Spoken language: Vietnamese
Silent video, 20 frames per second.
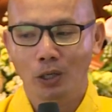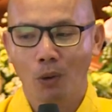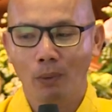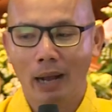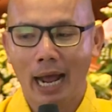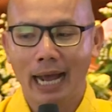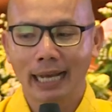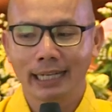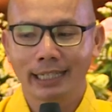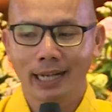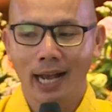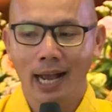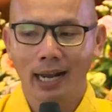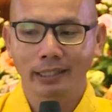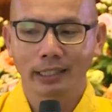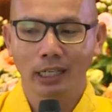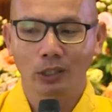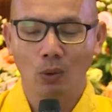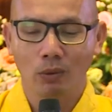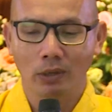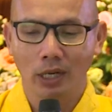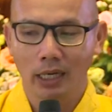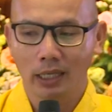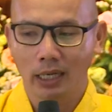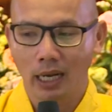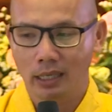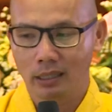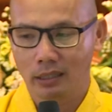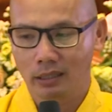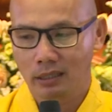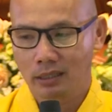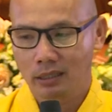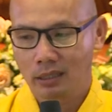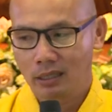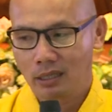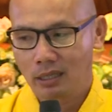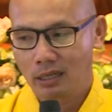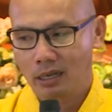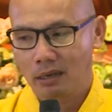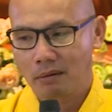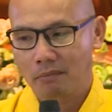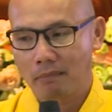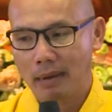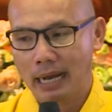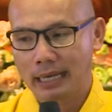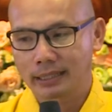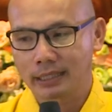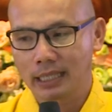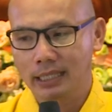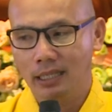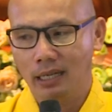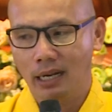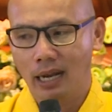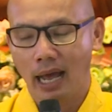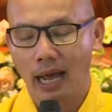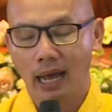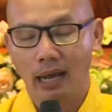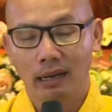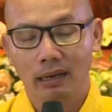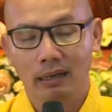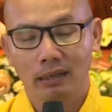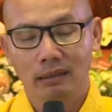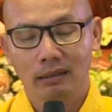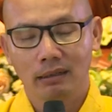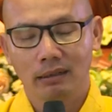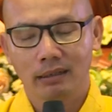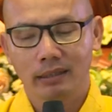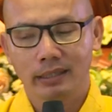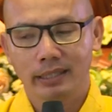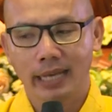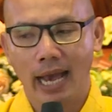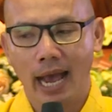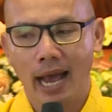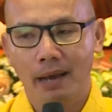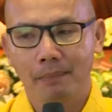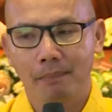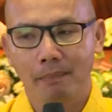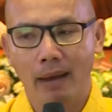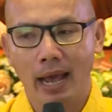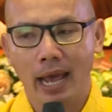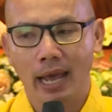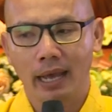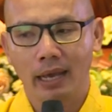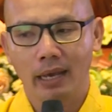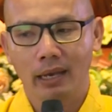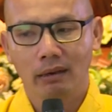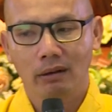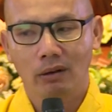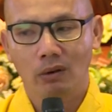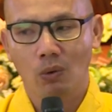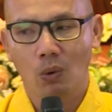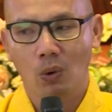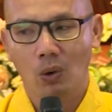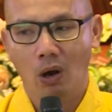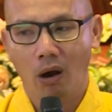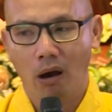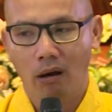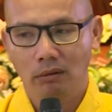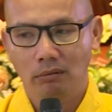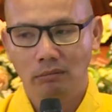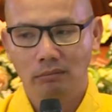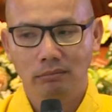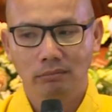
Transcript: Không ai khác trên cuộc đời này mà chính là cha mẹ của con.